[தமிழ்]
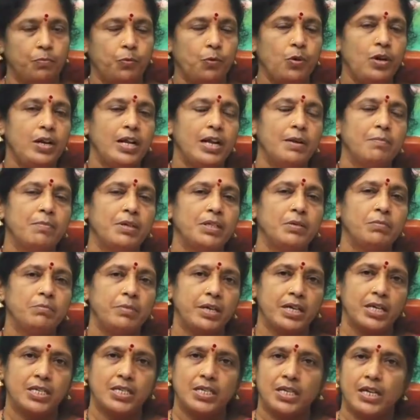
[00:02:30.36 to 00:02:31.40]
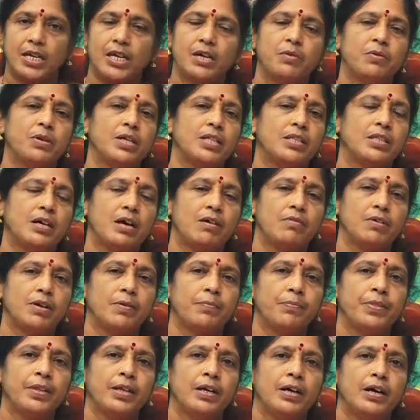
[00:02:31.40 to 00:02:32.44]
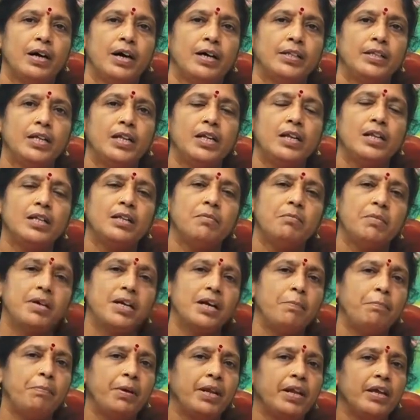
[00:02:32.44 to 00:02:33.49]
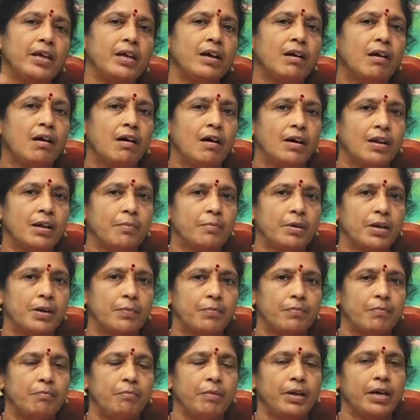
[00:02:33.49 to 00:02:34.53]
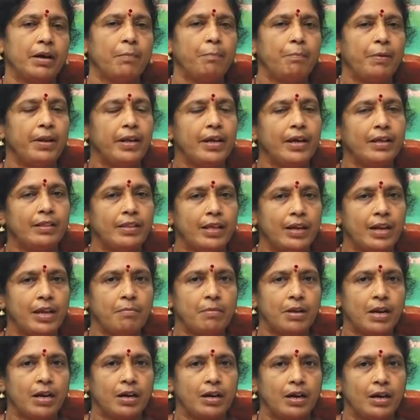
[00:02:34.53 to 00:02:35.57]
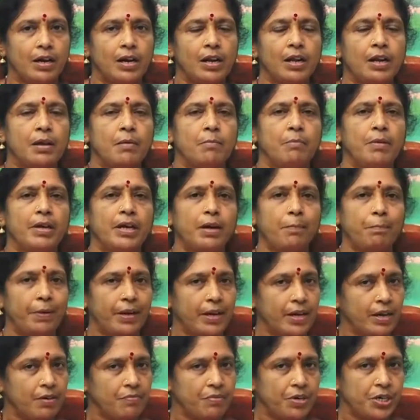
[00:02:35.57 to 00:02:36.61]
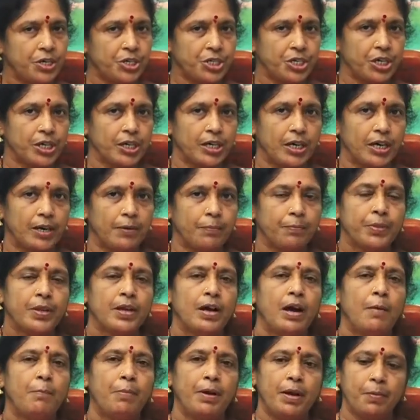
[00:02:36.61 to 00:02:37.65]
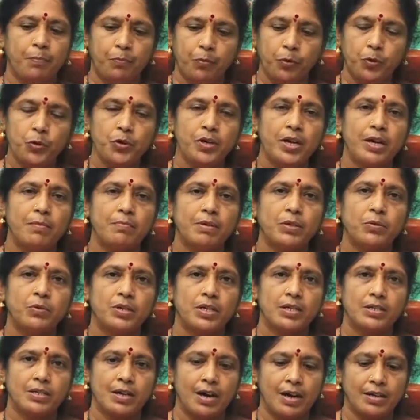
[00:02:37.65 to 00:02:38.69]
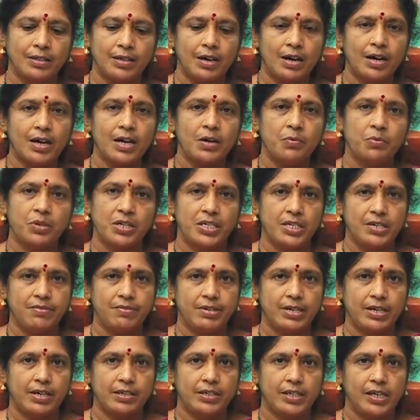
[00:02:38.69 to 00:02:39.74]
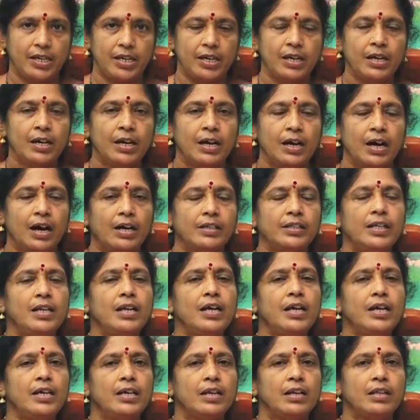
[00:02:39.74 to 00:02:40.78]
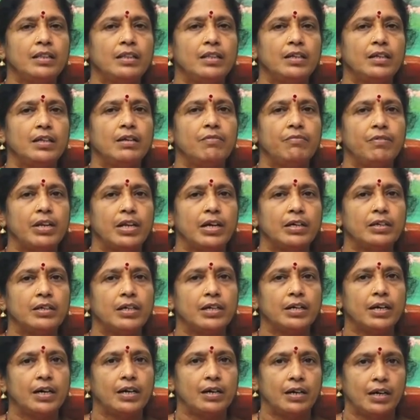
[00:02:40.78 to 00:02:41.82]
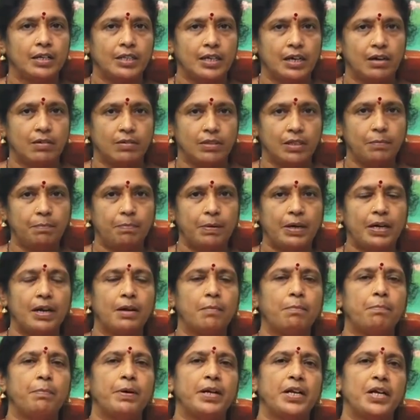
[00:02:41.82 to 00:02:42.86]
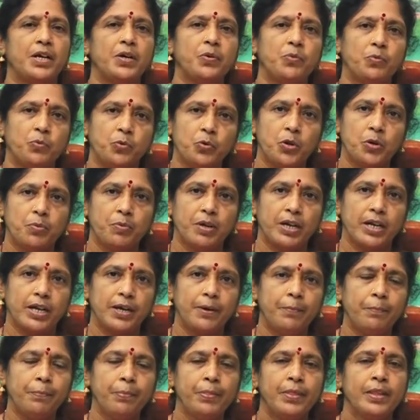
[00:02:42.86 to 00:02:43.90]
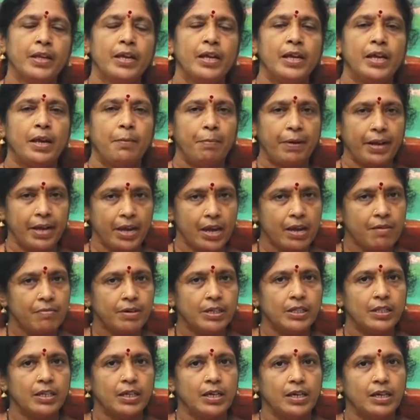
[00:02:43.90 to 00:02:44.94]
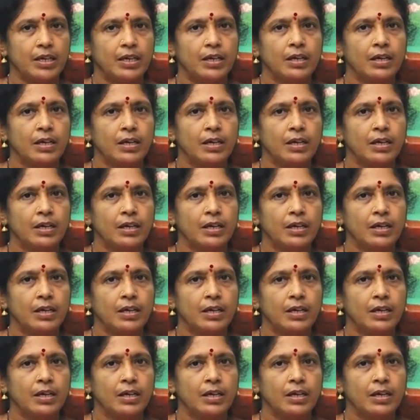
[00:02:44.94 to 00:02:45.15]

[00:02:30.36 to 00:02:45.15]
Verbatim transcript: புல் என்பது மிகச்சிறிய ஒரு தாவரம் அதிலிருந்து மிகப்பெரிய ஆலமரம் மிகப்பெரிய தென்னை மரங்கள் மிகப்பெரிய விருட்சங்கள் அப்படி புழு என்பது ஒரு சாதாரண ஒரு ஜீவராசி அதில் இருந்து விலங்குகள் அதாவது பரப்பன ஊர்வன இப்படி வந்து